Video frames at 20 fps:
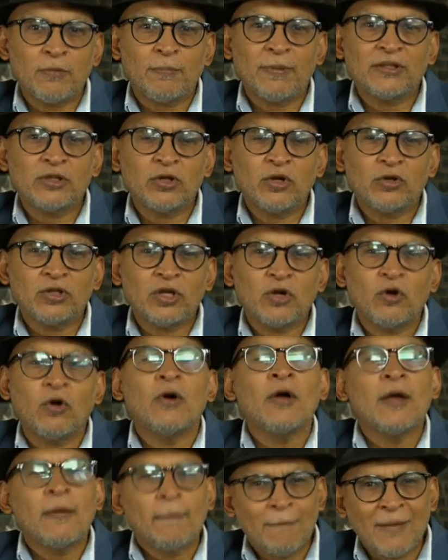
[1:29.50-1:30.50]
patriótico
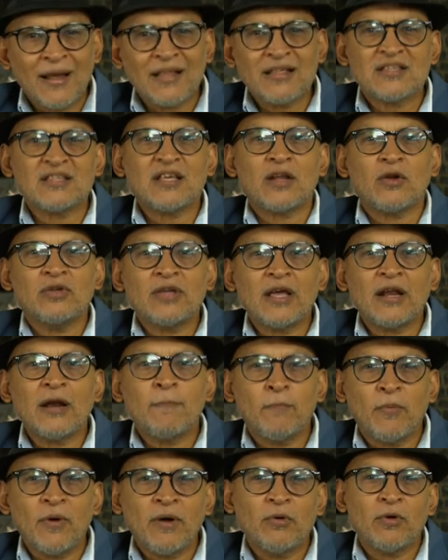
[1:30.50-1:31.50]
va a desarrollar el
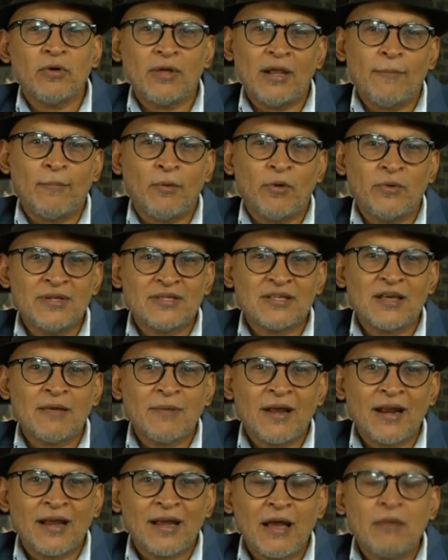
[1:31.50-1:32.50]
pueblo de la provincia de
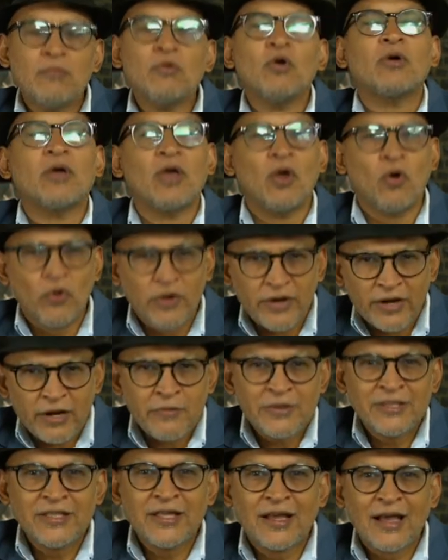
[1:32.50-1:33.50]
Maracaibo que hoy
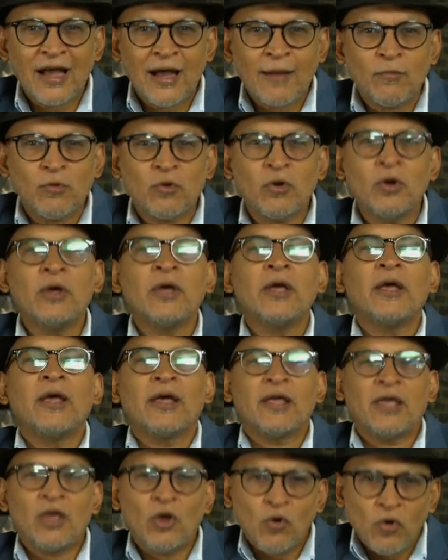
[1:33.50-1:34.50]
reivindicamos,
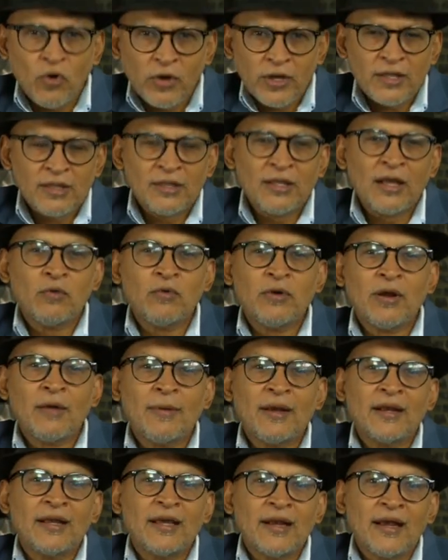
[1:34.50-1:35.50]
que hoy de alguna
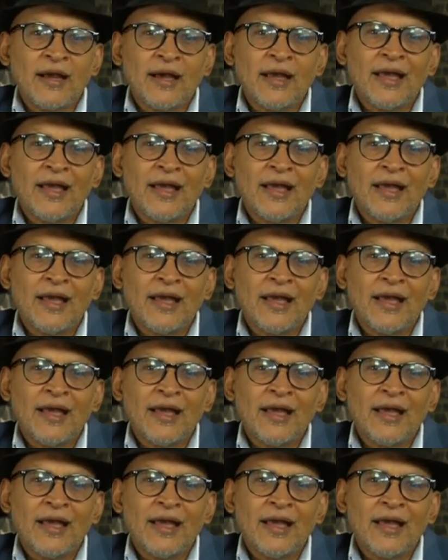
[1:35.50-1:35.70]
manera